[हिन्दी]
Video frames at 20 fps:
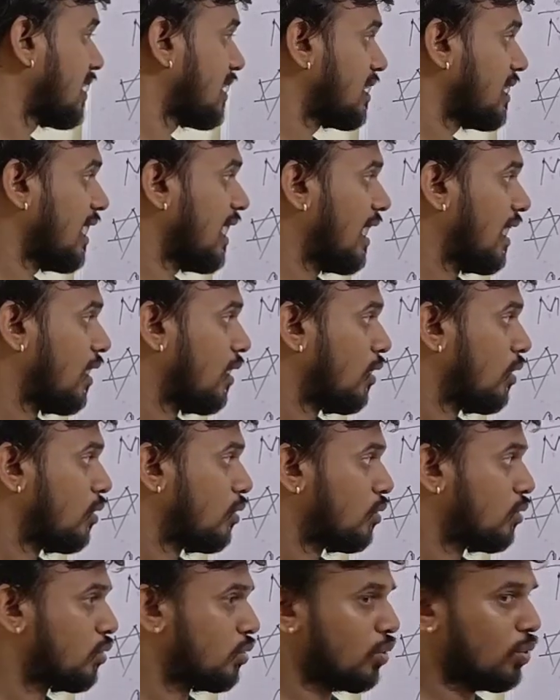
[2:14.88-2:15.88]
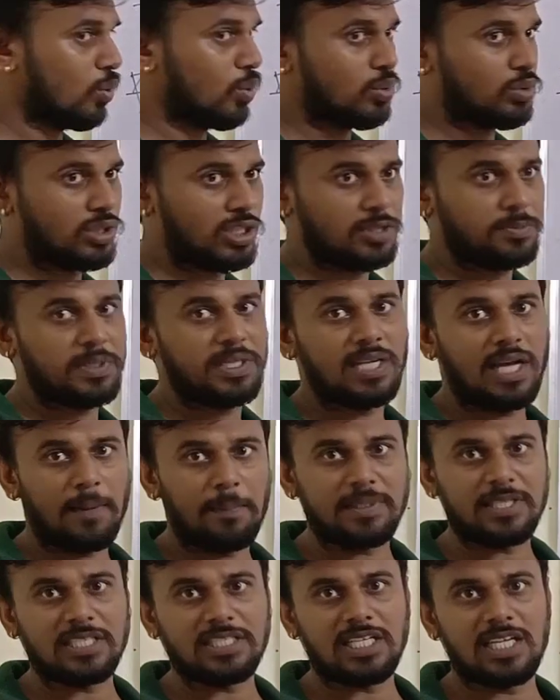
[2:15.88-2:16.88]
जा सकता है तो जिसमें ना
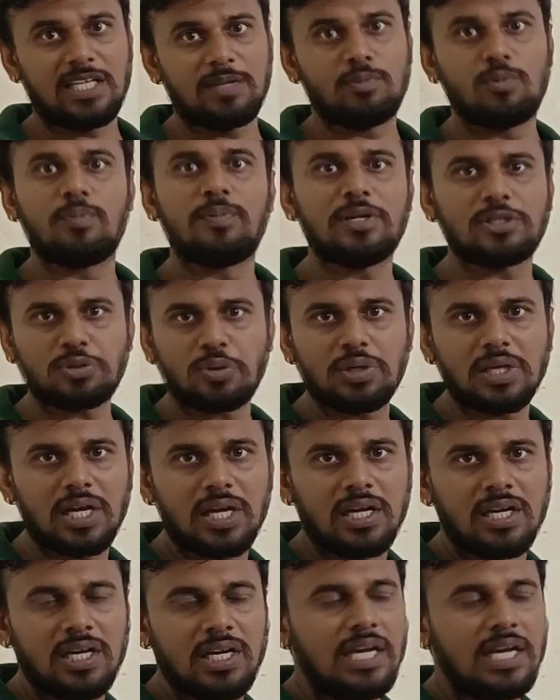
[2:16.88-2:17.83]
पता चले वो बेस हो गया